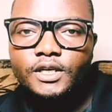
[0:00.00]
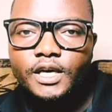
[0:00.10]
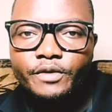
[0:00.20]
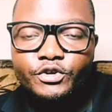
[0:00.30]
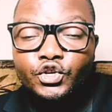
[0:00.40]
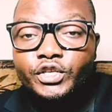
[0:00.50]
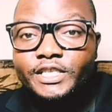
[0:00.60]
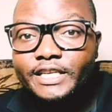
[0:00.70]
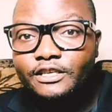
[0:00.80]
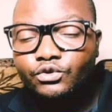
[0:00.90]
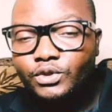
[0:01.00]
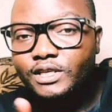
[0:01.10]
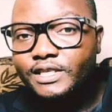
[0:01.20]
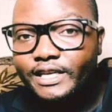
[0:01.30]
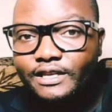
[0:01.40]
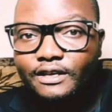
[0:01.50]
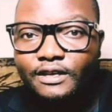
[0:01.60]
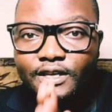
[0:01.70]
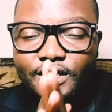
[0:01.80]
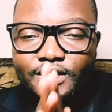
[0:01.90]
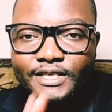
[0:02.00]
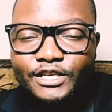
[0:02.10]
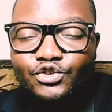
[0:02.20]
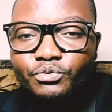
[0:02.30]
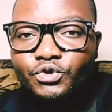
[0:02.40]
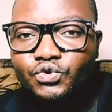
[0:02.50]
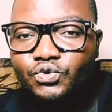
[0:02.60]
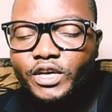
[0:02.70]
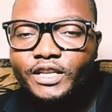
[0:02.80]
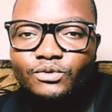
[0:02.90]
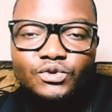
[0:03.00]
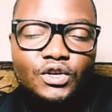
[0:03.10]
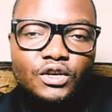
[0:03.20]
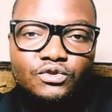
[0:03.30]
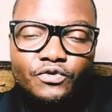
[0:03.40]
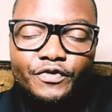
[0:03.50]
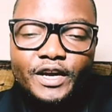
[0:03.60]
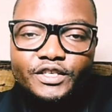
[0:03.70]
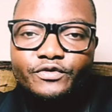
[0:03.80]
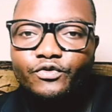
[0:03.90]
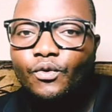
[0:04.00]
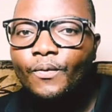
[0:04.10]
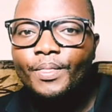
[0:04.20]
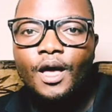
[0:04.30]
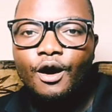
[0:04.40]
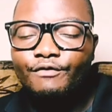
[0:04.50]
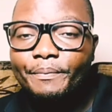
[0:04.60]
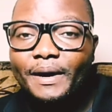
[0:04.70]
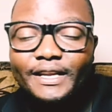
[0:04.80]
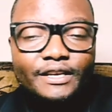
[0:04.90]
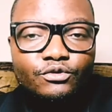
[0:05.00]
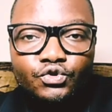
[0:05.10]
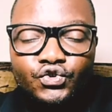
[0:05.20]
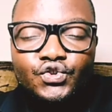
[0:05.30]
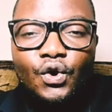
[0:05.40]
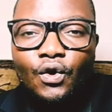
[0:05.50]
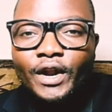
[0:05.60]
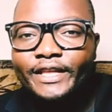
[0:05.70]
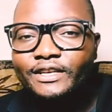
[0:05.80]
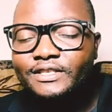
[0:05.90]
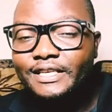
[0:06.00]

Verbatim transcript: et oui, je le disais tantôt dans cette euh, session, bien sûr, des news ce euh, Flash Info, on va parler de Junior Ola ses